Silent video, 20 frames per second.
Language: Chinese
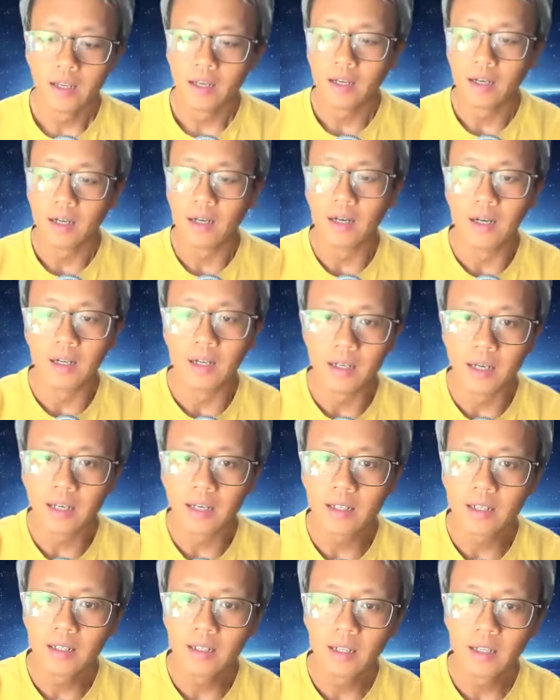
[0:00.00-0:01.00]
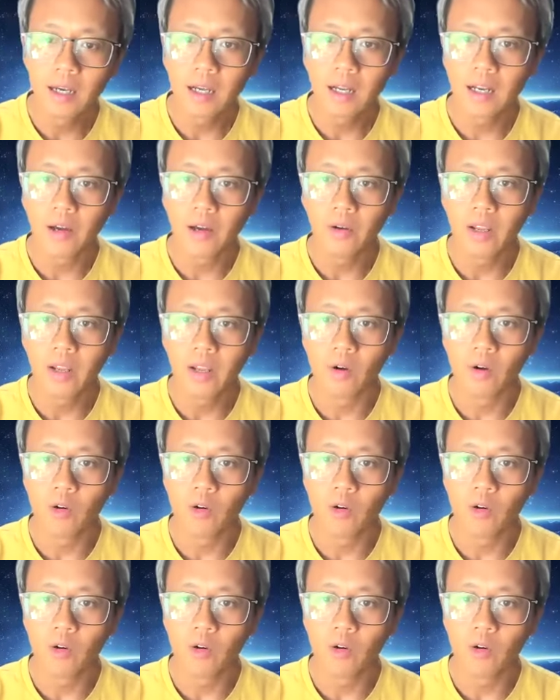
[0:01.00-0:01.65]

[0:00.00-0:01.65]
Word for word: 呃来跟大家聊一聊。